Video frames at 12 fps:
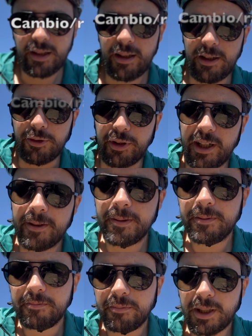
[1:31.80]
Allora,
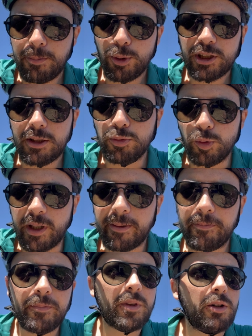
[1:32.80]
rapportatura
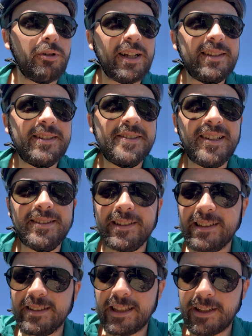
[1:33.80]

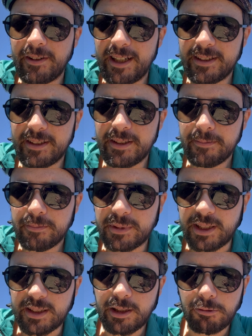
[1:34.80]
46-30 davanti,
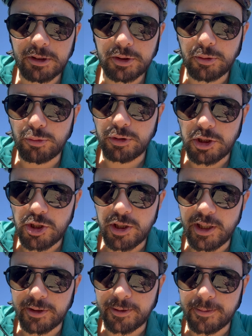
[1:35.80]
34-11
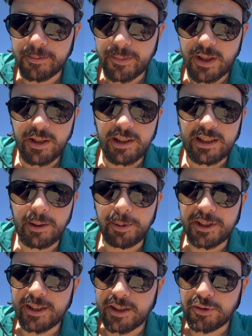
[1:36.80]
dietro.
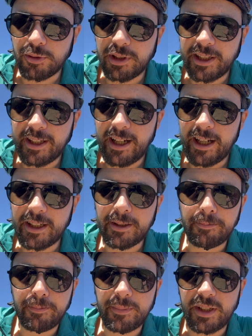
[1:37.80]
Capite da soli che hai
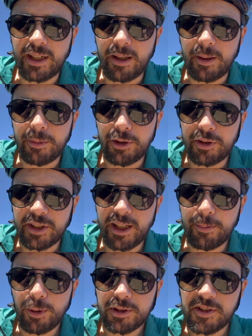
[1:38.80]
nella migliore
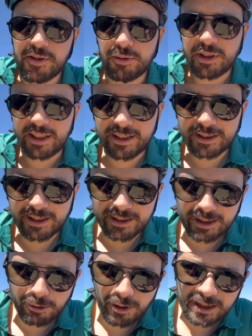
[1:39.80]
delle ipotesi un
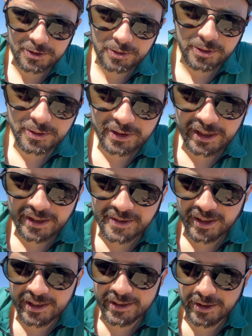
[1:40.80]
30-34 che in
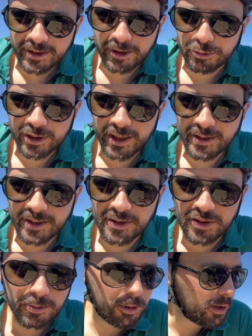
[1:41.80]
salita ti aiuta
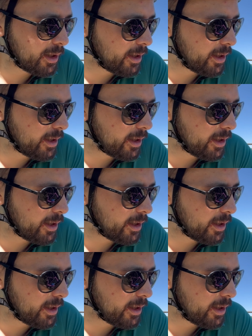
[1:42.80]
tantissimo